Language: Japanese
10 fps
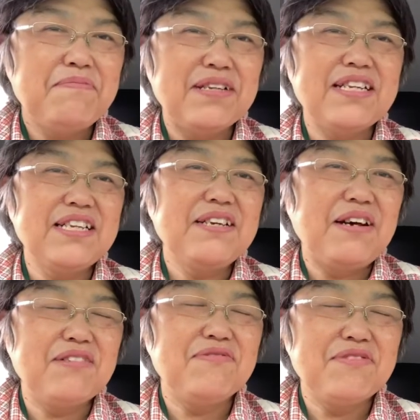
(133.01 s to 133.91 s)
またね
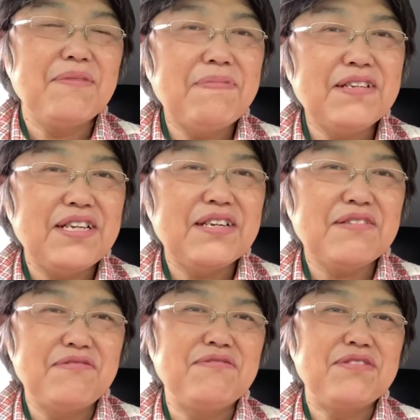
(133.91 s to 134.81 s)
あのやっぱりね
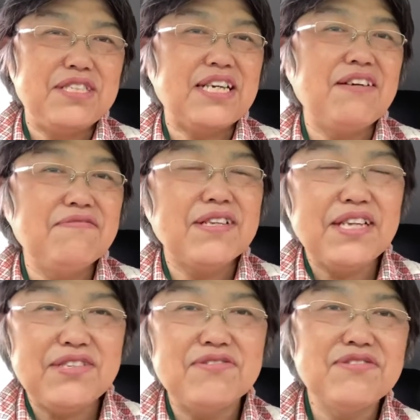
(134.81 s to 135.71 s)
こう時間は
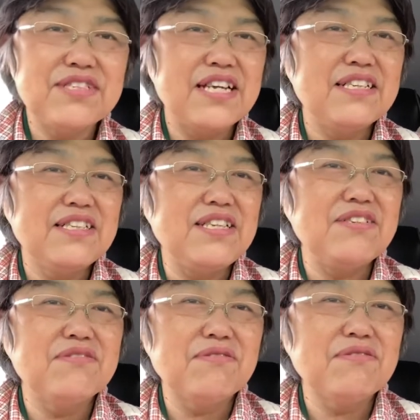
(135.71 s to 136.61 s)
ね有限って
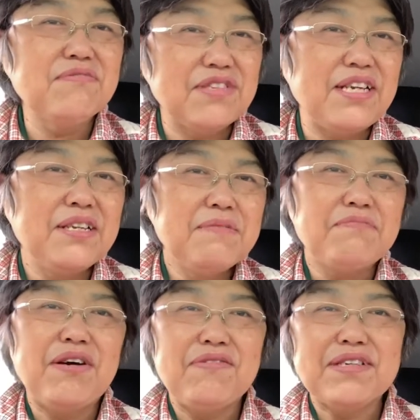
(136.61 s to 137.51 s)
いうこともね、
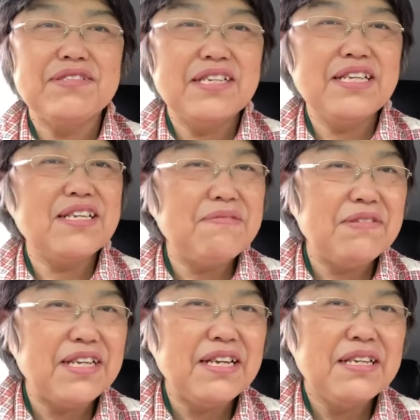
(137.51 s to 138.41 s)
まあ、忘れて
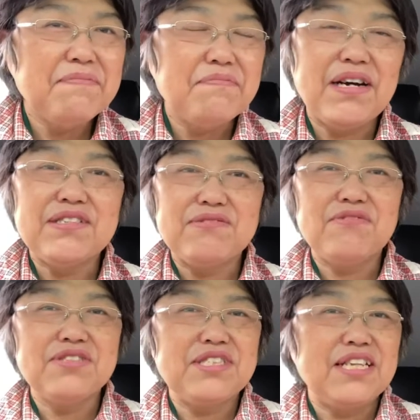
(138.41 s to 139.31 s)
日々ね、まあ、過
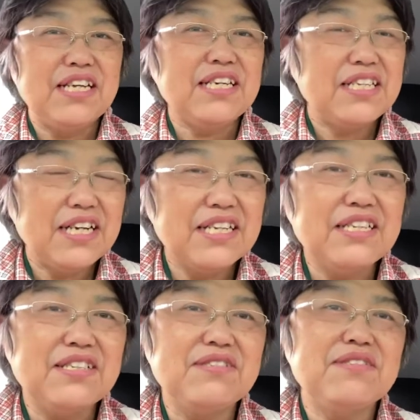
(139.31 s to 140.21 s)
ごしてないかな
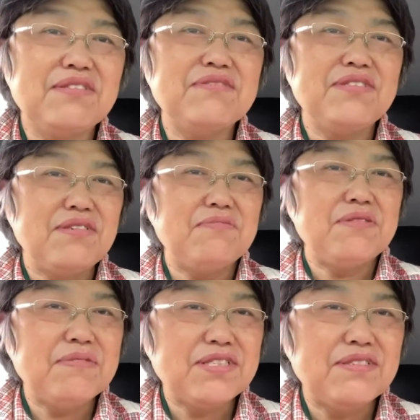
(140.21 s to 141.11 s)
なんて、そんな風にね思
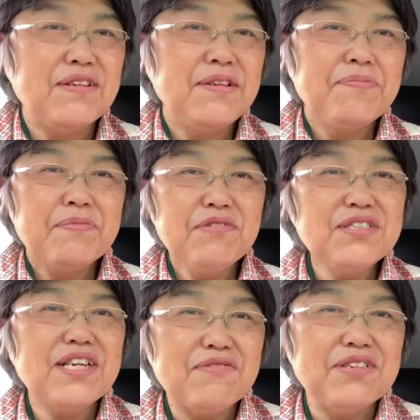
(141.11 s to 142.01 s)
います。も
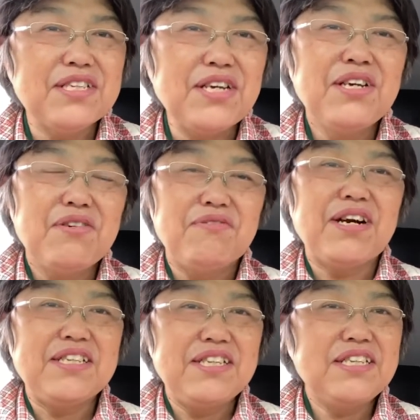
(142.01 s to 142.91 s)
しねこれねお
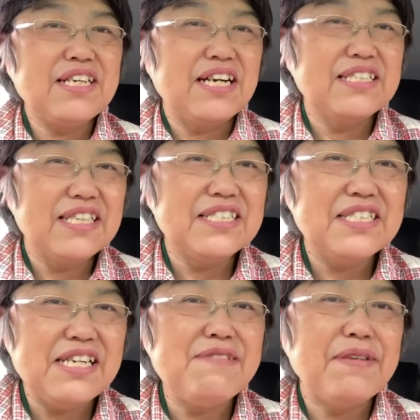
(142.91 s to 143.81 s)
金に換算し
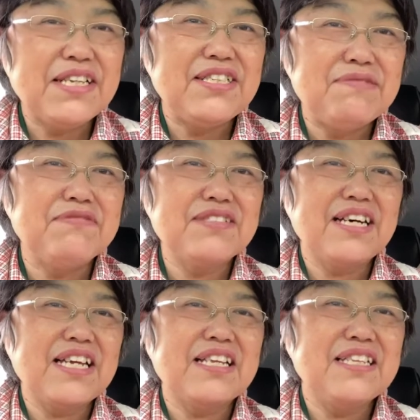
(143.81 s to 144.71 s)
て今ね自分
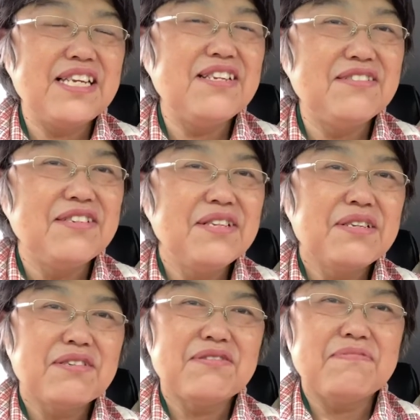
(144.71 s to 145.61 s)
がやっている
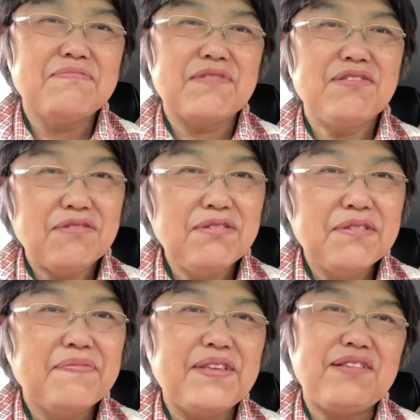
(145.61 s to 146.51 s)
こと、
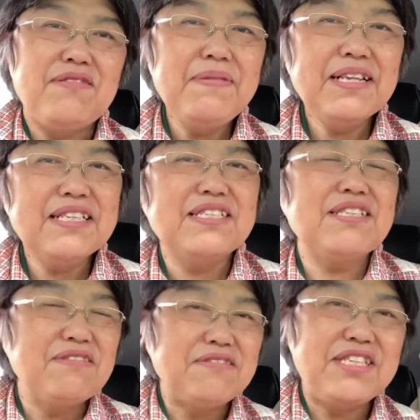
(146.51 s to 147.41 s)
例えばなんです
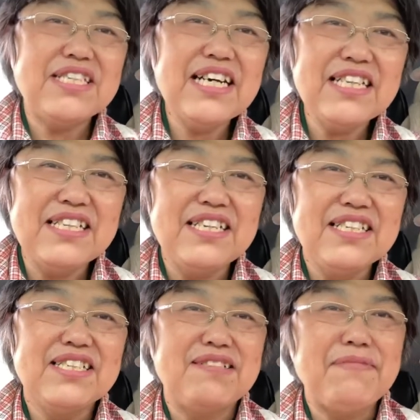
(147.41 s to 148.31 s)
けどにじかんね
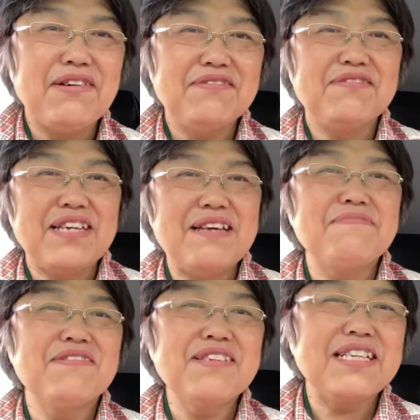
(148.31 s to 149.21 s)
スマホの
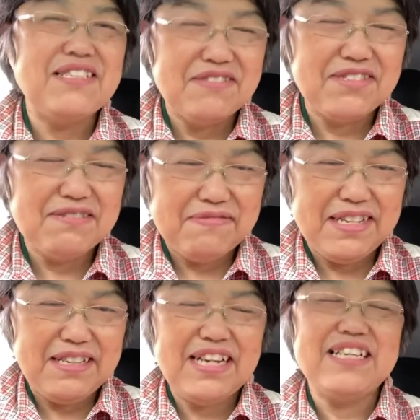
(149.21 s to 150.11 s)
ゲームとかね YouTube
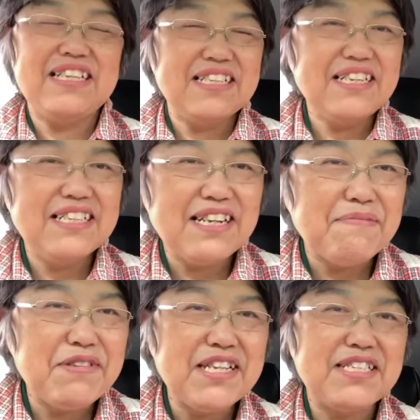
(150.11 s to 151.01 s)
ねダラダラダラダラ
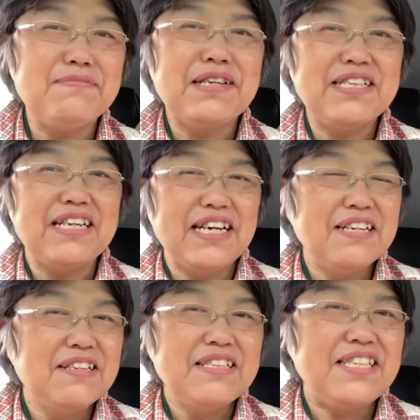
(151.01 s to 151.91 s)
見てしまったら、
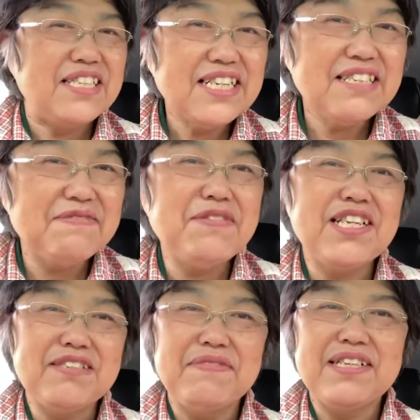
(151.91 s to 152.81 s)
にじかん見
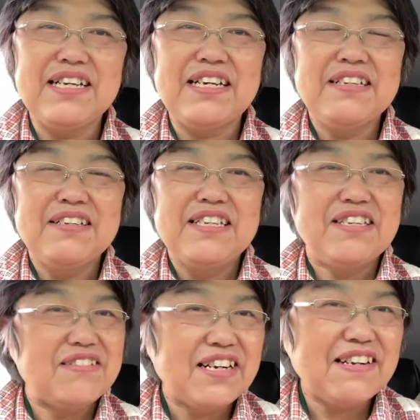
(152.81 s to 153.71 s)
てしまったら
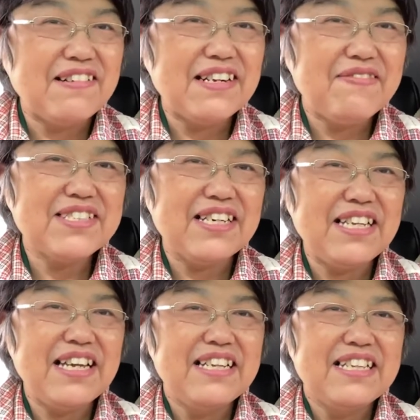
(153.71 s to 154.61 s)
いくらか分かりますかね。